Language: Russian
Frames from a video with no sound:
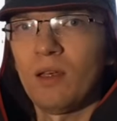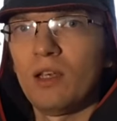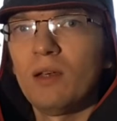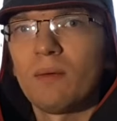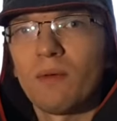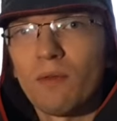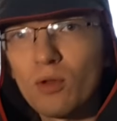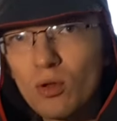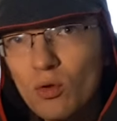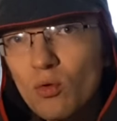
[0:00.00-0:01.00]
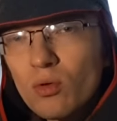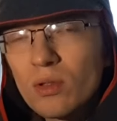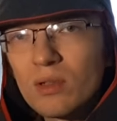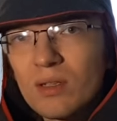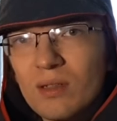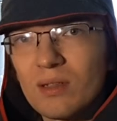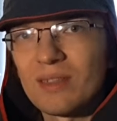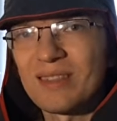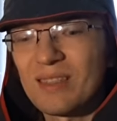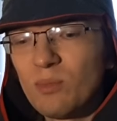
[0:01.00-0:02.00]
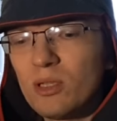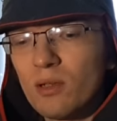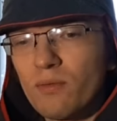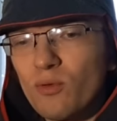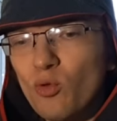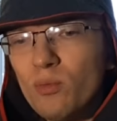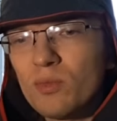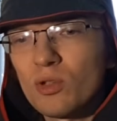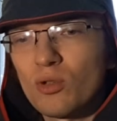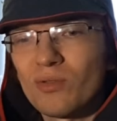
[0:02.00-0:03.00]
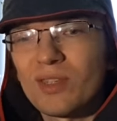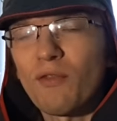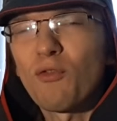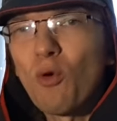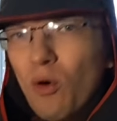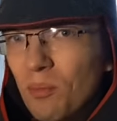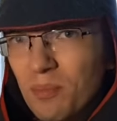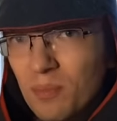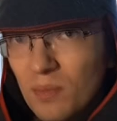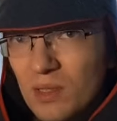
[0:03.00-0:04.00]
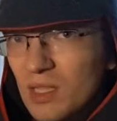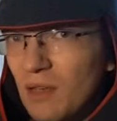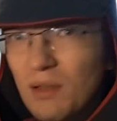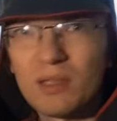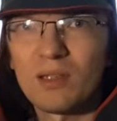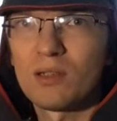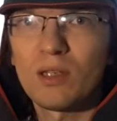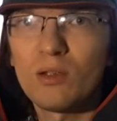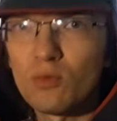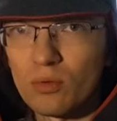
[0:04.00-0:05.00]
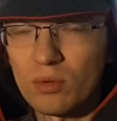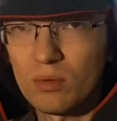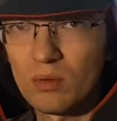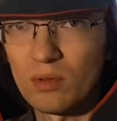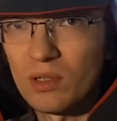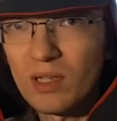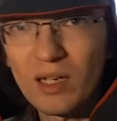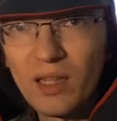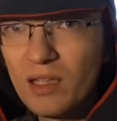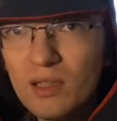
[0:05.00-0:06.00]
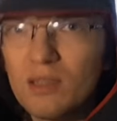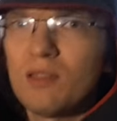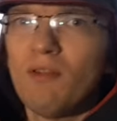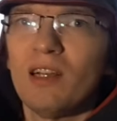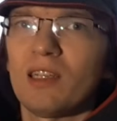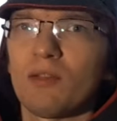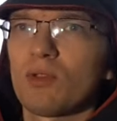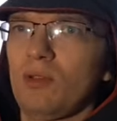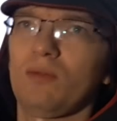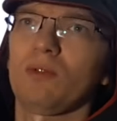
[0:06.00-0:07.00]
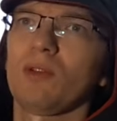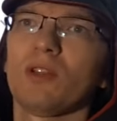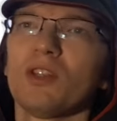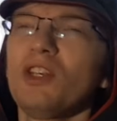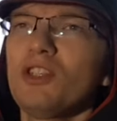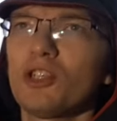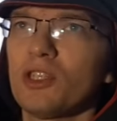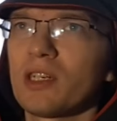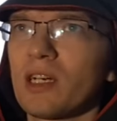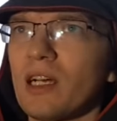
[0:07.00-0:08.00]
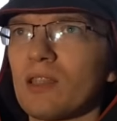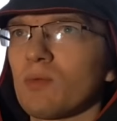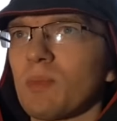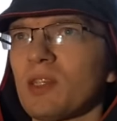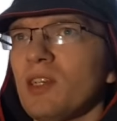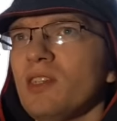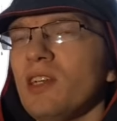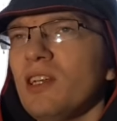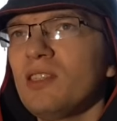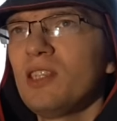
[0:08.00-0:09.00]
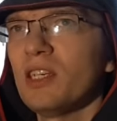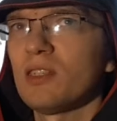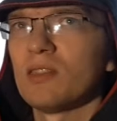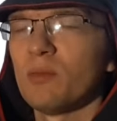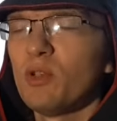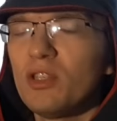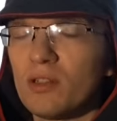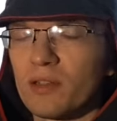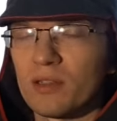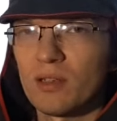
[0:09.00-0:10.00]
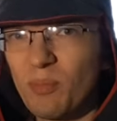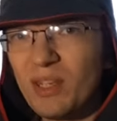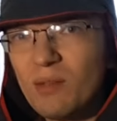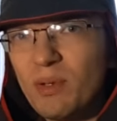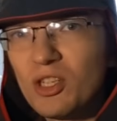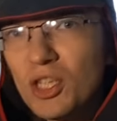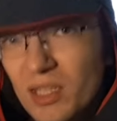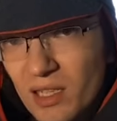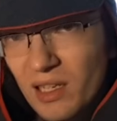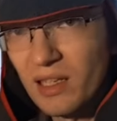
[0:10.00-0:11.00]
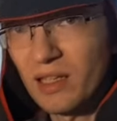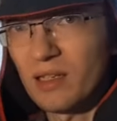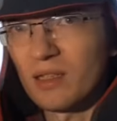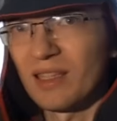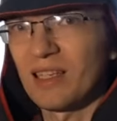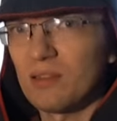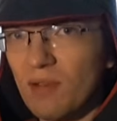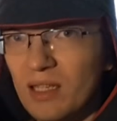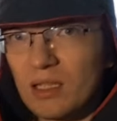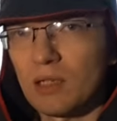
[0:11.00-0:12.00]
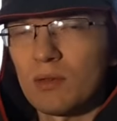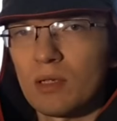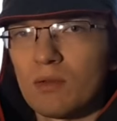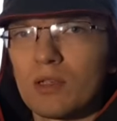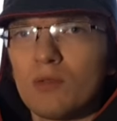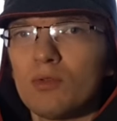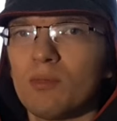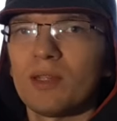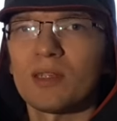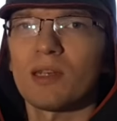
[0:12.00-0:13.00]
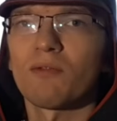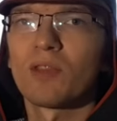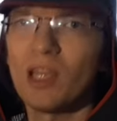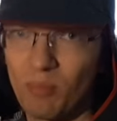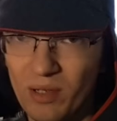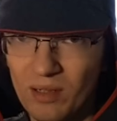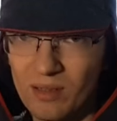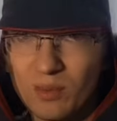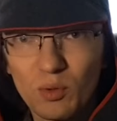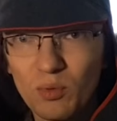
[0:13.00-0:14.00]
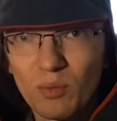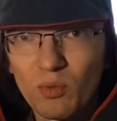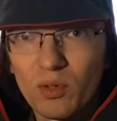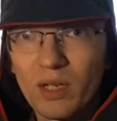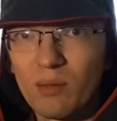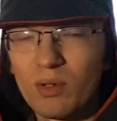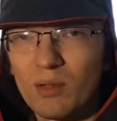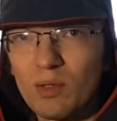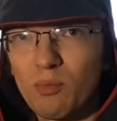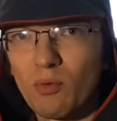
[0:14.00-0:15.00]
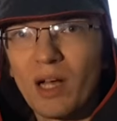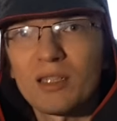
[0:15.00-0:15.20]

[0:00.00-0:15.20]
И вот тут э, смысл в том, что совком Советский Союз – никогда не называли. Это вот нынешняя какая-то, вот последние лет 10 заменилась. Пренебрежительное название Советского Союза была Совдепия. Почему-то многие об этом не помнят.